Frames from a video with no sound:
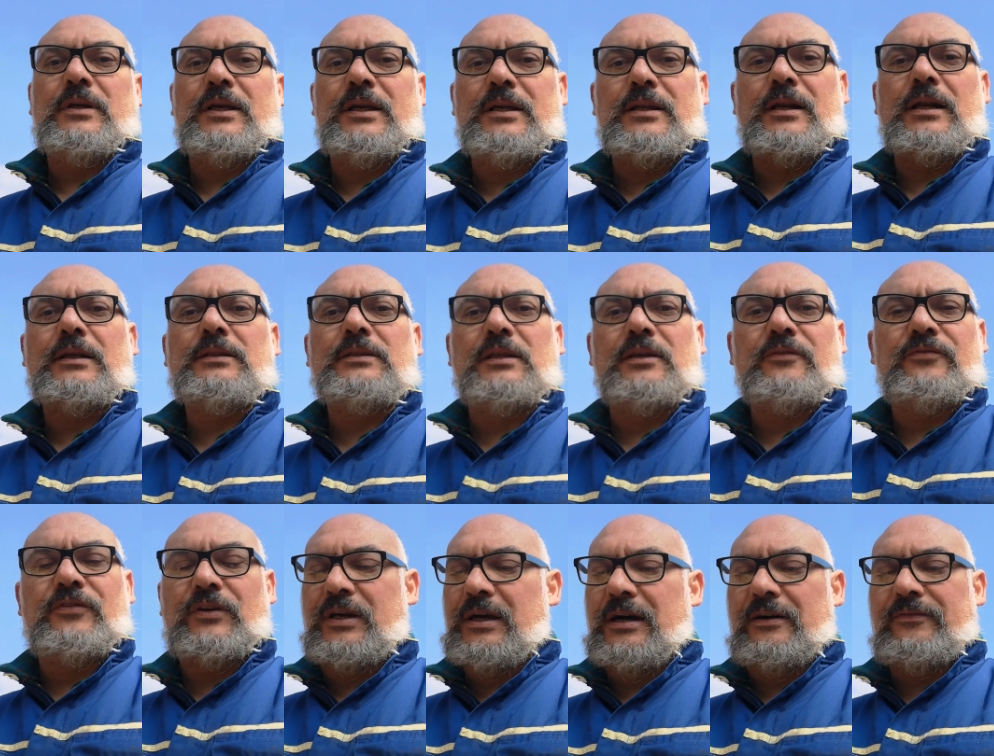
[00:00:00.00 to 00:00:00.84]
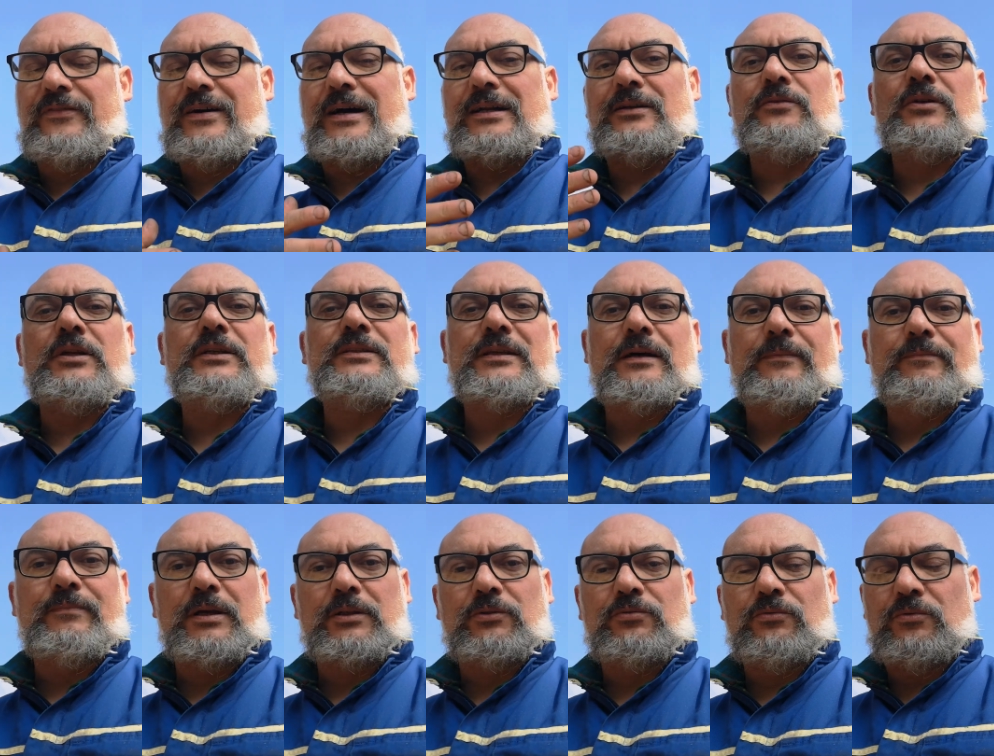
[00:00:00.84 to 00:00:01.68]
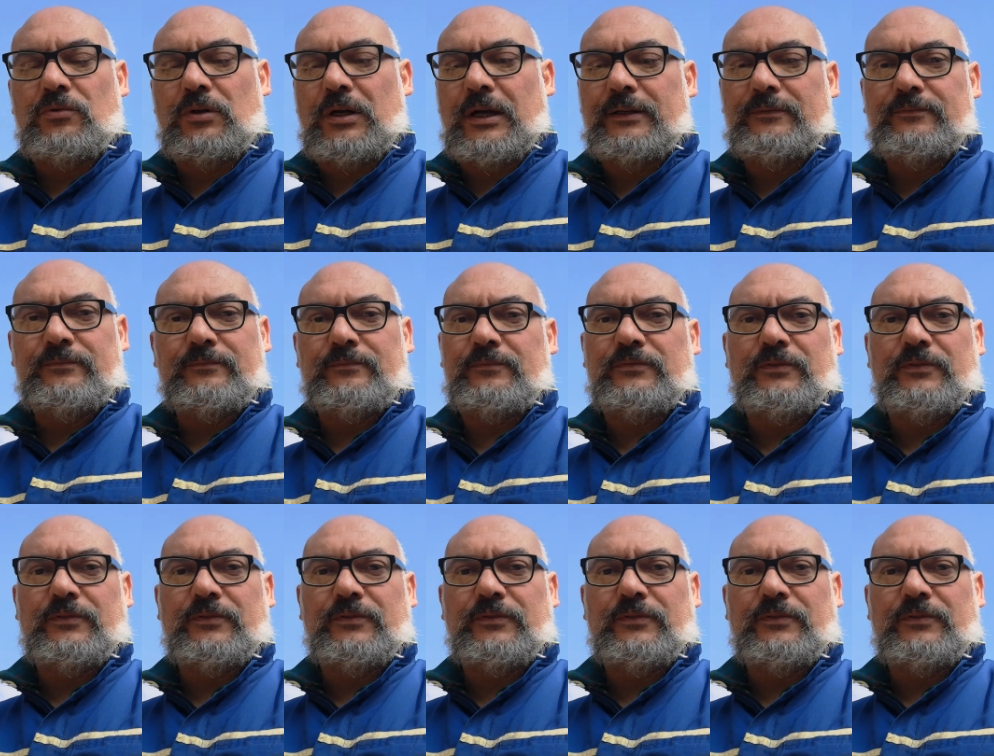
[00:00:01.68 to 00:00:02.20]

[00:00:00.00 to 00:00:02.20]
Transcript: in rettifica fanno le sabbiature,